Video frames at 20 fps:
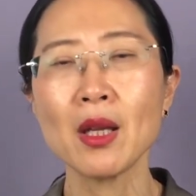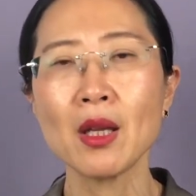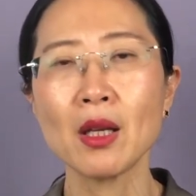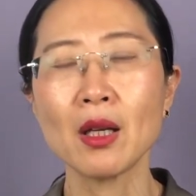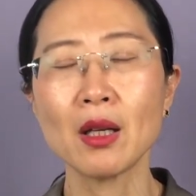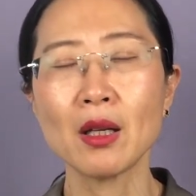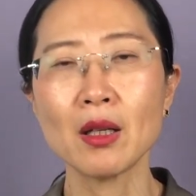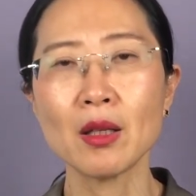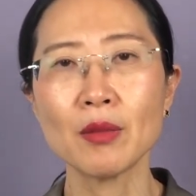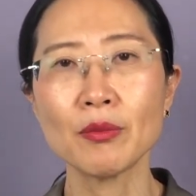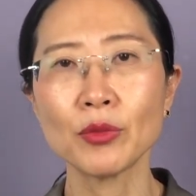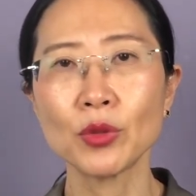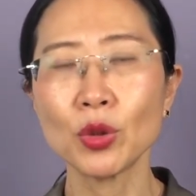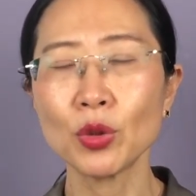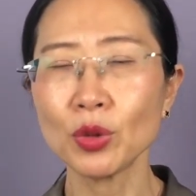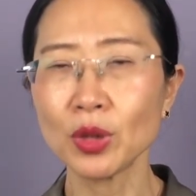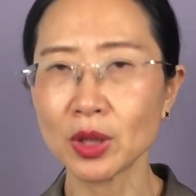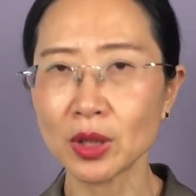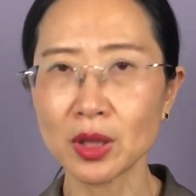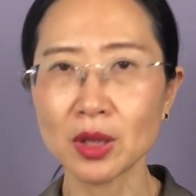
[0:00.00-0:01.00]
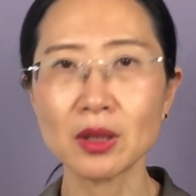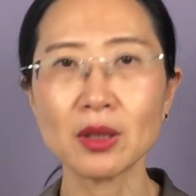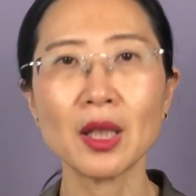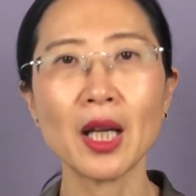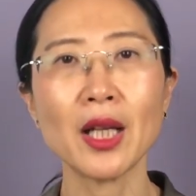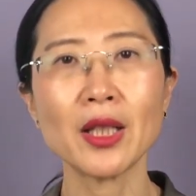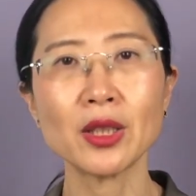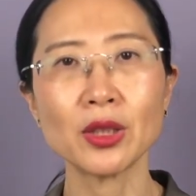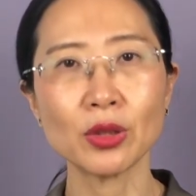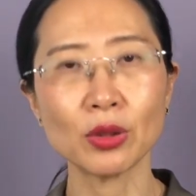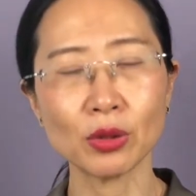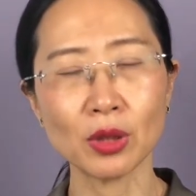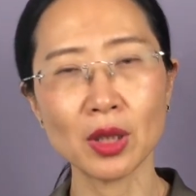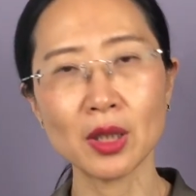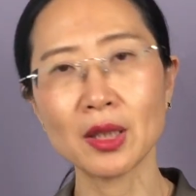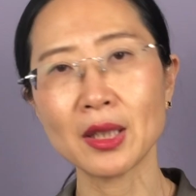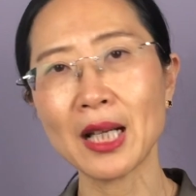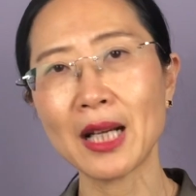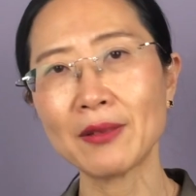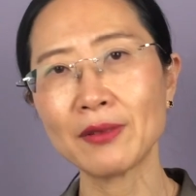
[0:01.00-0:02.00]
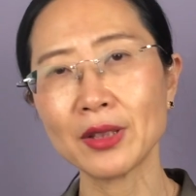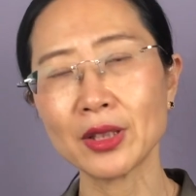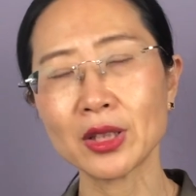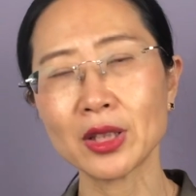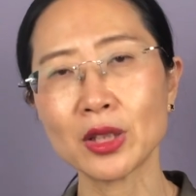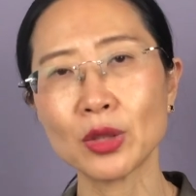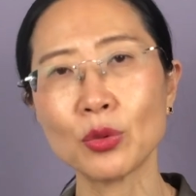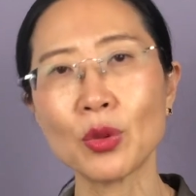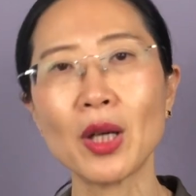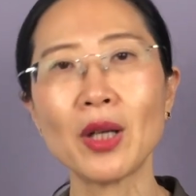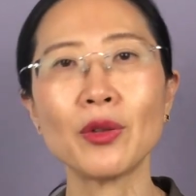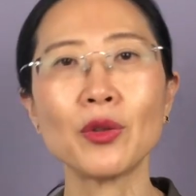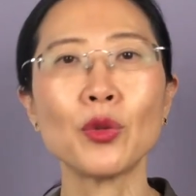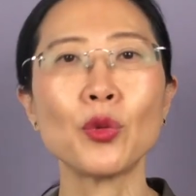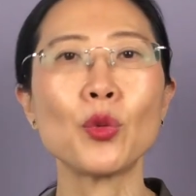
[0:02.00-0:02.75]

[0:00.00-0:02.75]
嗯，都已经开始有了喝咖啡的习惯。